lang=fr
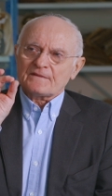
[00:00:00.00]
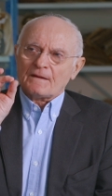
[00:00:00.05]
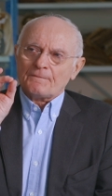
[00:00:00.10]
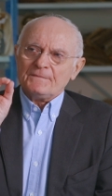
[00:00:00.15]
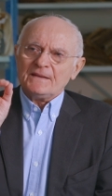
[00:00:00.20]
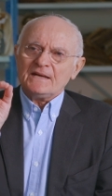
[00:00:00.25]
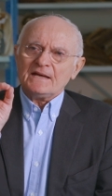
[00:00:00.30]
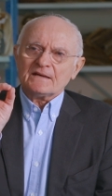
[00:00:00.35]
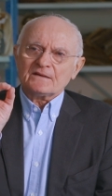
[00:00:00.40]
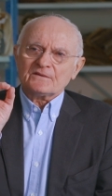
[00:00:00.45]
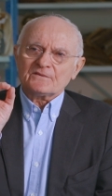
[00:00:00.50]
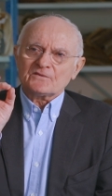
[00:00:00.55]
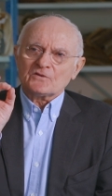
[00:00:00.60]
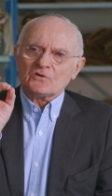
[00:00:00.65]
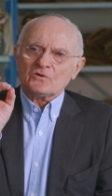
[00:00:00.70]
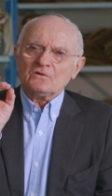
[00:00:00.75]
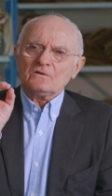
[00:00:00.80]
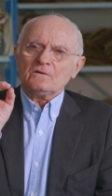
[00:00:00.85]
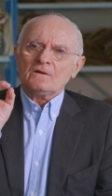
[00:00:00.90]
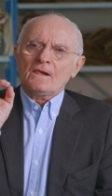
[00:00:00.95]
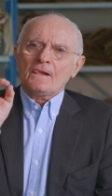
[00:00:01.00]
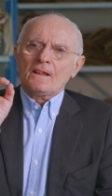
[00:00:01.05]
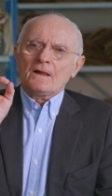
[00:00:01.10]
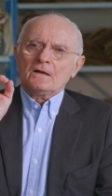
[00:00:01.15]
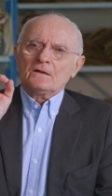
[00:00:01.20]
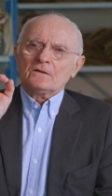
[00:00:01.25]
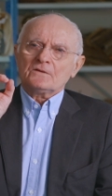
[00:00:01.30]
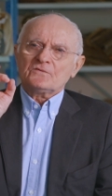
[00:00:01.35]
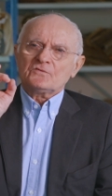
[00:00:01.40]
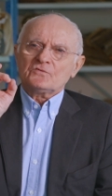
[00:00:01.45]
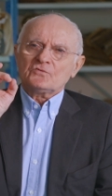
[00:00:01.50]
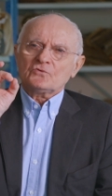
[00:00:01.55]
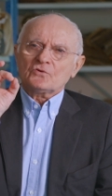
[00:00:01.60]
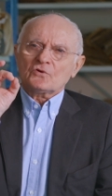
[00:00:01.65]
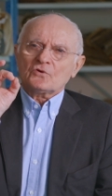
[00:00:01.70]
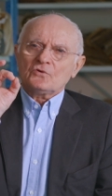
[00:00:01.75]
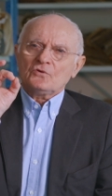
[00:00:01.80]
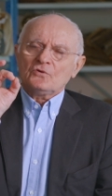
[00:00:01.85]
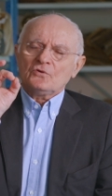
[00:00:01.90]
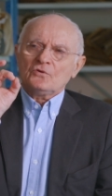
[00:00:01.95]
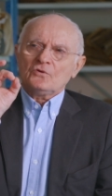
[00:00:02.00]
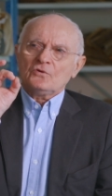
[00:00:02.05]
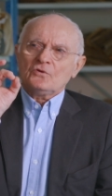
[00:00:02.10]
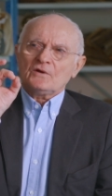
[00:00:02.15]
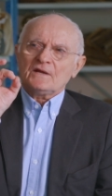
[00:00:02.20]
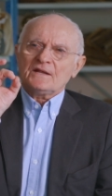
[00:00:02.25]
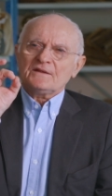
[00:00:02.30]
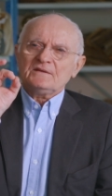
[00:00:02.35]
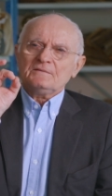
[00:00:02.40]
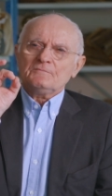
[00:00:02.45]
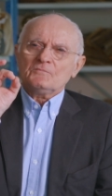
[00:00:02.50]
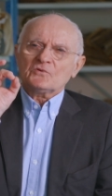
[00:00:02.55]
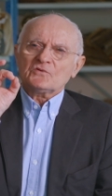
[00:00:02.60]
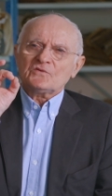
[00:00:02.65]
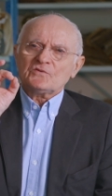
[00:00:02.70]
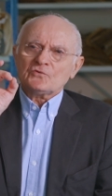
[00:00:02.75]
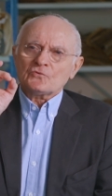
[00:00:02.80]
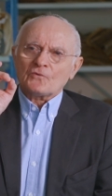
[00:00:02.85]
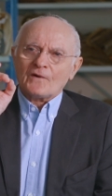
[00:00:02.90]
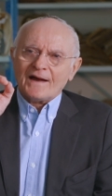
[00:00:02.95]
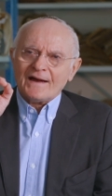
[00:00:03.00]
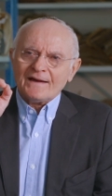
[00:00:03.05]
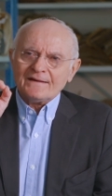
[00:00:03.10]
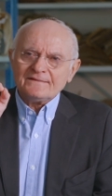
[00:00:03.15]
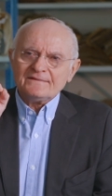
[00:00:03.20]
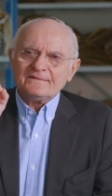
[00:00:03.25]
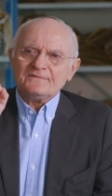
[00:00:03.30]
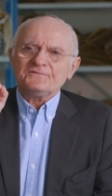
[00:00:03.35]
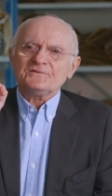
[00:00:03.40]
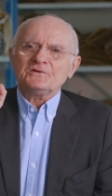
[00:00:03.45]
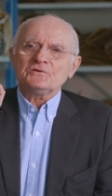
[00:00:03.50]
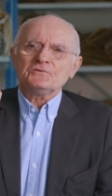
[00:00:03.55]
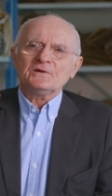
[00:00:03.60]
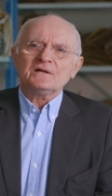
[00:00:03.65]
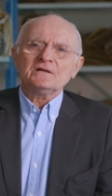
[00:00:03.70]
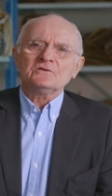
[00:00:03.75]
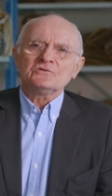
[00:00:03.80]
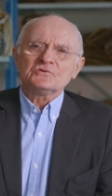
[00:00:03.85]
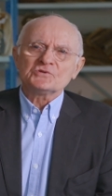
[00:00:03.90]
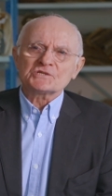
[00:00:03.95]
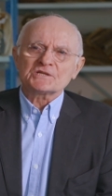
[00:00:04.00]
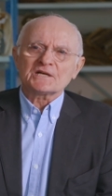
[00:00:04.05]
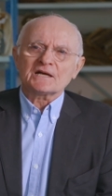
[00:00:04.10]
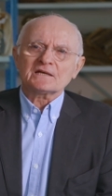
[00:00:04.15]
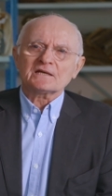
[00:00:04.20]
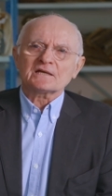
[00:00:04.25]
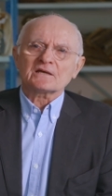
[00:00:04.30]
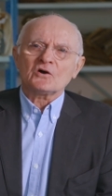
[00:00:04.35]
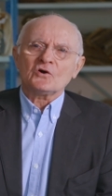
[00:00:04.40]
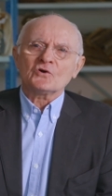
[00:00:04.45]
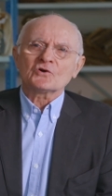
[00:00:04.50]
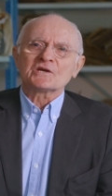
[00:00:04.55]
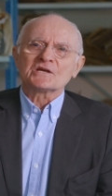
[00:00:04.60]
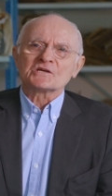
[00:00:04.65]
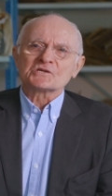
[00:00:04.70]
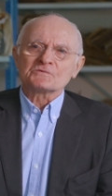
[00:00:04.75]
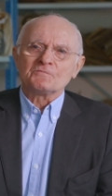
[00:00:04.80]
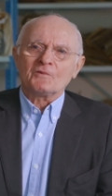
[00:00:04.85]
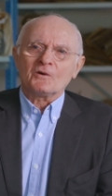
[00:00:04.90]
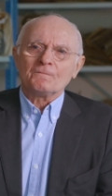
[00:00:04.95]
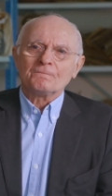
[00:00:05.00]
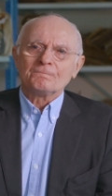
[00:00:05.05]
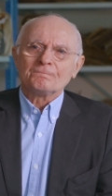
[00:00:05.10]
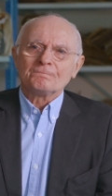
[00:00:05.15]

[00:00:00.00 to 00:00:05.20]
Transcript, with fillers: met l'accent sur la dimension individuelle de chaque engagement